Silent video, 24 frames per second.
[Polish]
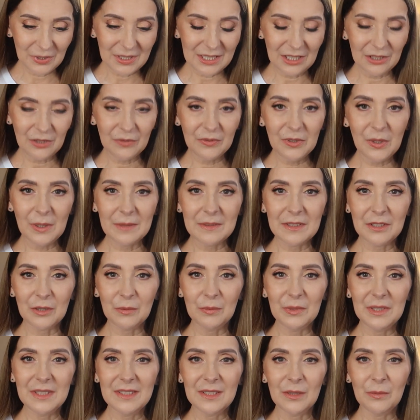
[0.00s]
postanowiłam
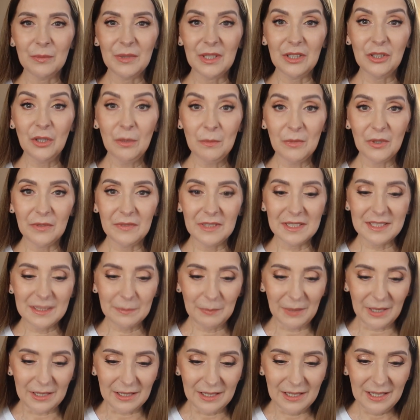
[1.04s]
zrobić sobie domowe
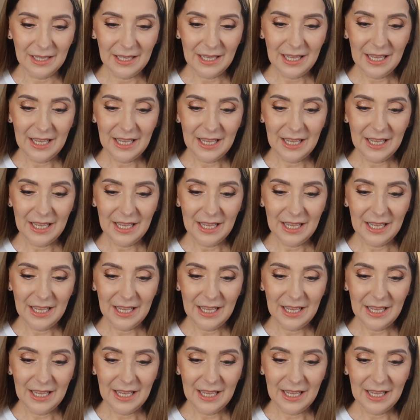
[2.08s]
spa.